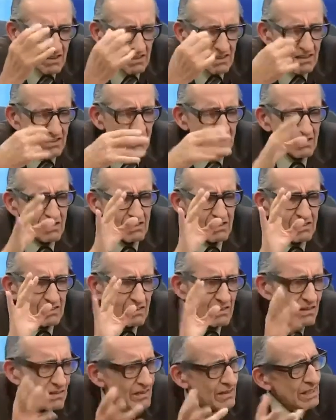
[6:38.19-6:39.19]

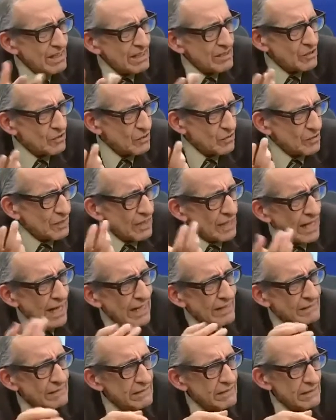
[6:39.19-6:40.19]
eh, en su
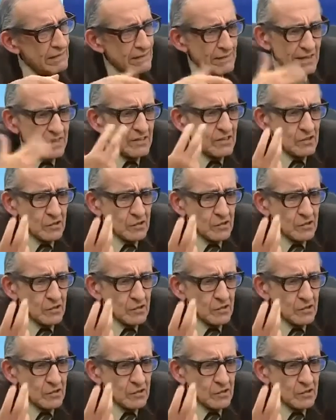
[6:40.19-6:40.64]
delante,